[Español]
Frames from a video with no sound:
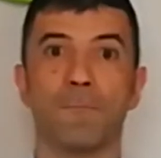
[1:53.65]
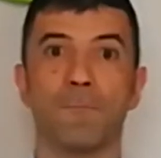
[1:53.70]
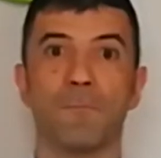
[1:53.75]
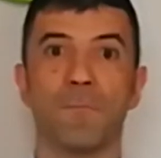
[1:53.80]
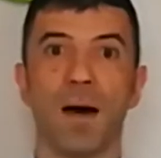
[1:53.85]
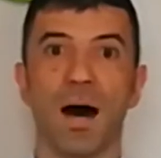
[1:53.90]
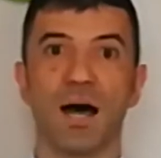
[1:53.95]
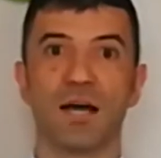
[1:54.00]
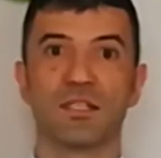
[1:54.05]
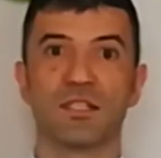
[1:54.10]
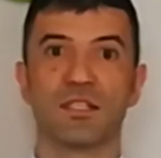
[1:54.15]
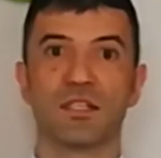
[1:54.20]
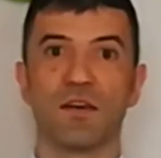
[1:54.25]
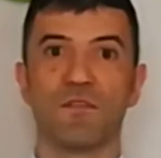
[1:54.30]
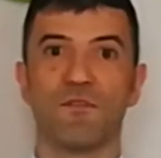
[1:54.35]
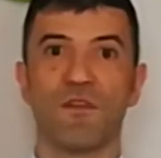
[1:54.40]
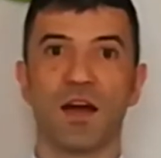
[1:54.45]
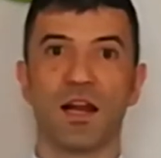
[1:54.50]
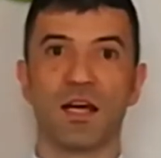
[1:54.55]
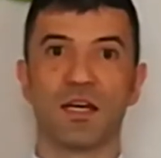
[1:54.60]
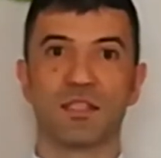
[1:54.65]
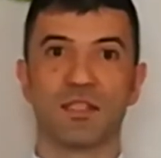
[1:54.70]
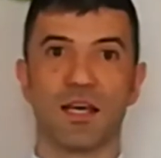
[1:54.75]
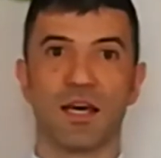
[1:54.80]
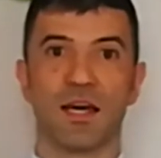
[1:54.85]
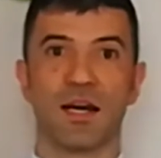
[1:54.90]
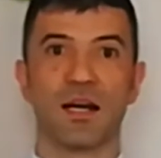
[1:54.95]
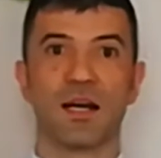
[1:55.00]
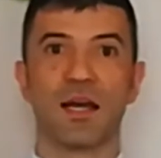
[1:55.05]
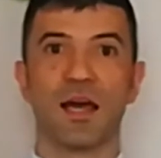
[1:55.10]
más van a
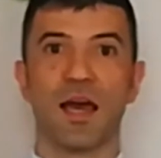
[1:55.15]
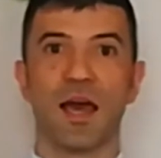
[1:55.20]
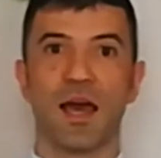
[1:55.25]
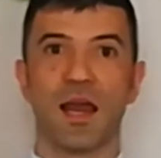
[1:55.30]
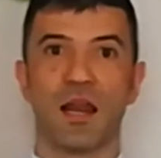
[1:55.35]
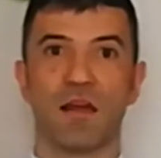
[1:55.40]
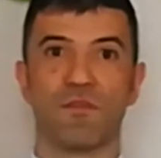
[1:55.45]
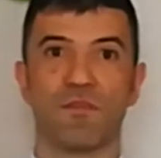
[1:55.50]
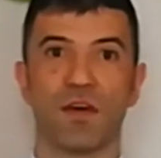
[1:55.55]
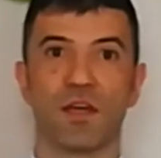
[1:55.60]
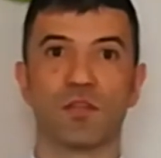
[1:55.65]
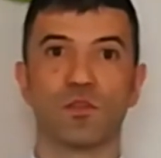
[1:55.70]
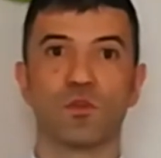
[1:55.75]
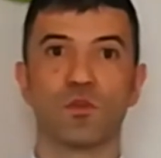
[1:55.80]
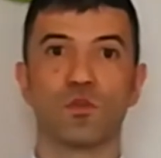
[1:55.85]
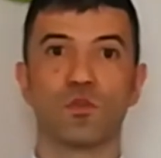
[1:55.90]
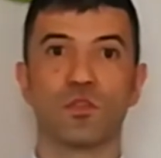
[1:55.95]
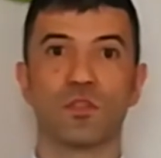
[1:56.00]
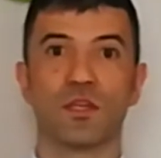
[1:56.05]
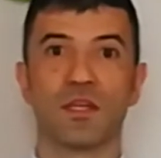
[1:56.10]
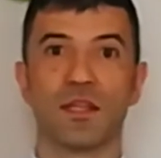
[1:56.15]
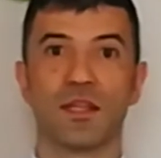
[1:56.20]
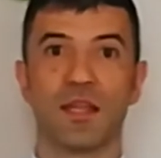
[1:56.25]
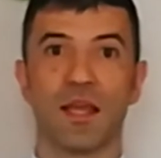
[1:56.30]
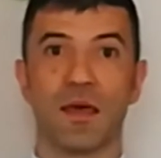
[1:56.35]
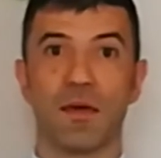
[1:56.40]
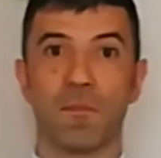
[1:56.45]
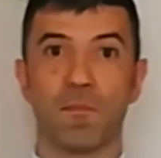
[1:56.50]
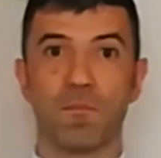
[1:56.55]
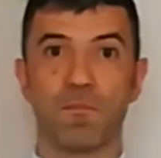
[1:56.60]
ser el efectos
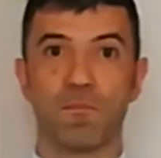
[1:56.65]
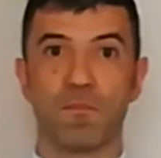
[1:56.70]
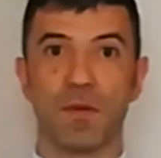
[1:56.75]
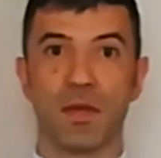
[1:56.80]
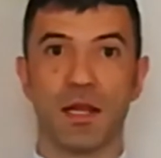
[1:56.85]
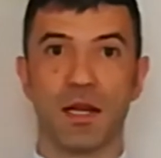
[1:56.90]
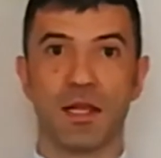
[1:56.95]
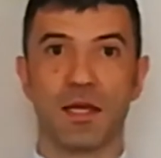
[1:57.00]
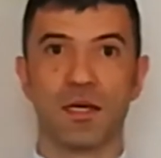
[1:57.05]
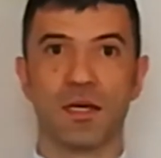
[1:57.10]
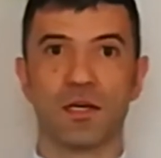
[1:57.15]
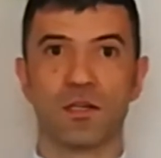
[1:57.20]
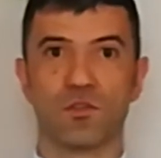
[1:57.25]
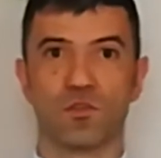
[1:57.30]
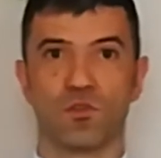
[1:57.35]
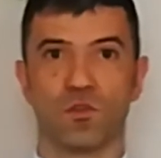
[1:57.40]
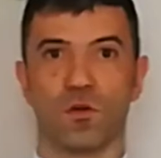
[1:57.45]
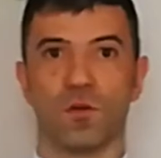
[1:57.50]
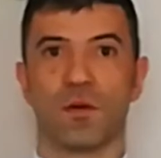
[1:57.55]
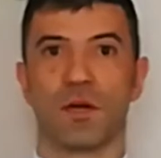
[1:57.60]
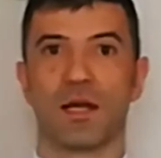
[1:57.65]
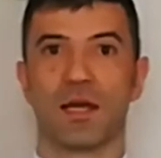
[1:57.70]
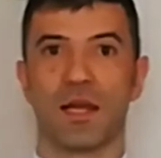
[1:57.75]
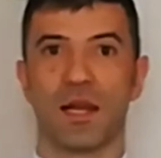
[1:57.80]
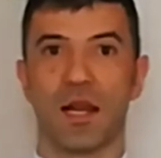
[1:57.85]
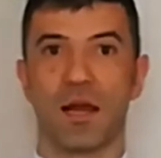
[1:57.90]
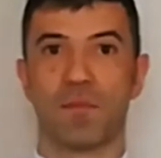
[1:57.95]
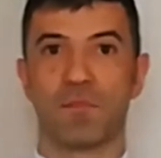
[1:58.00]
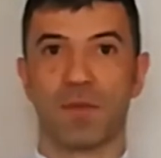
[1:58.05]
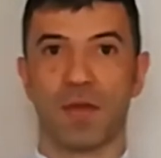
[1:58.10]
de peeling
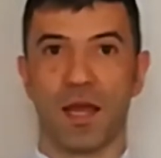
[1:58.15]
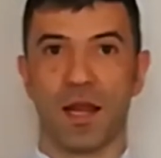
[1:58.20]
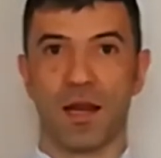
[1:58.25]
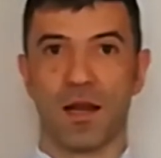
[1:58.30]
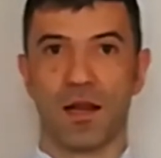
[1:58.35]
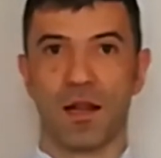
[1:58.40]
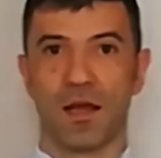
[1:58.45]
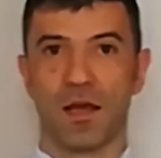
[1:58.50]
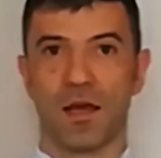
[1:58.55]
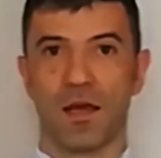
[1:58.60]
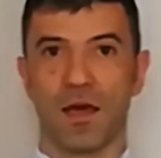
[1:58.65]
sobre la piel.